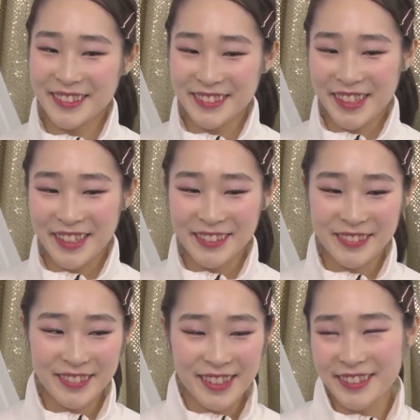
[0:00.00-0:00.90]
くさんあ
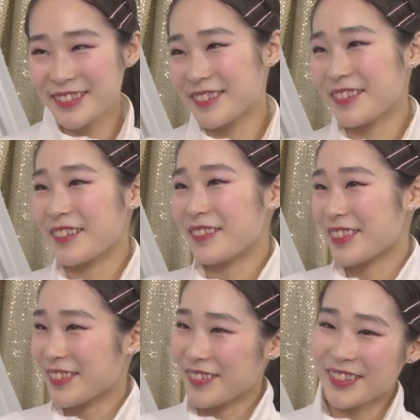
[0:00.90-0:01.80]
の拍手とかも
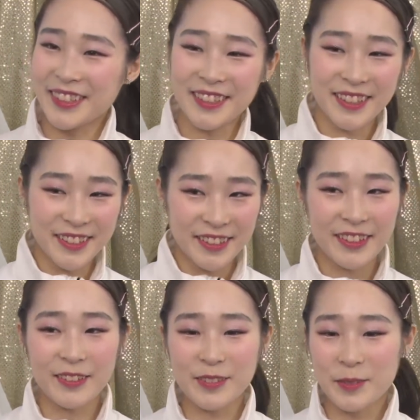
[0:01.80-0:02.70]
聞こえてきたので、
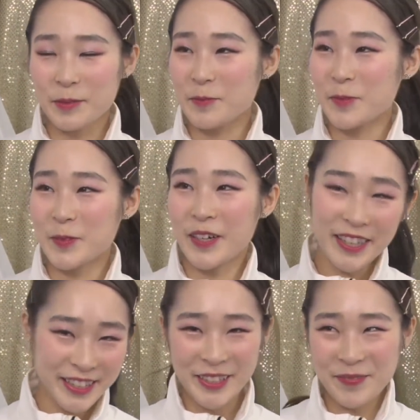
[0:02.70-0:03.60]
こう自分も
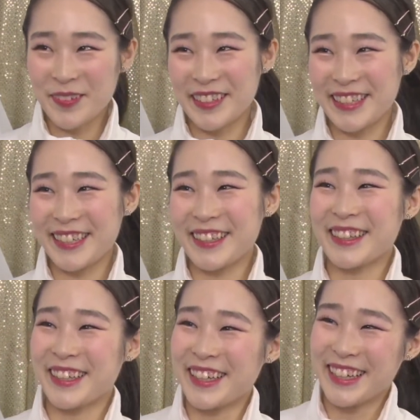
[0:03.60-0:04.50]
早く回らなきゃっ
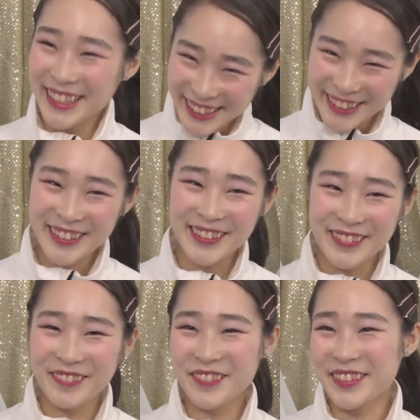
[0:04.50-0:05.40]
てい
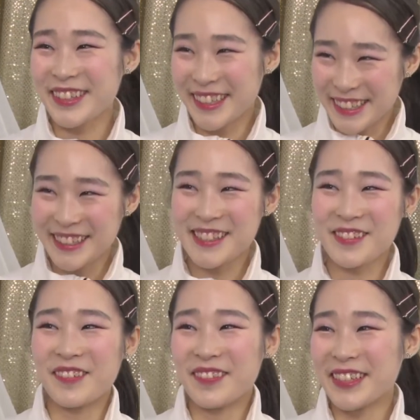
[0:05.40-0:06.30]
う思いでいつ
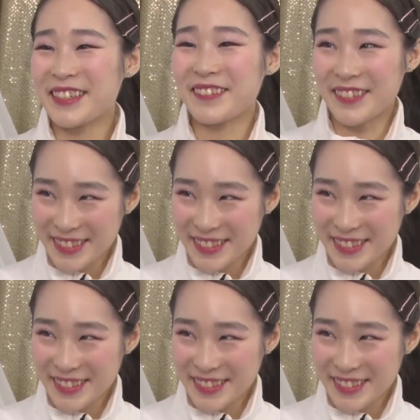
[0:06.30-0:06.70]
も回ってま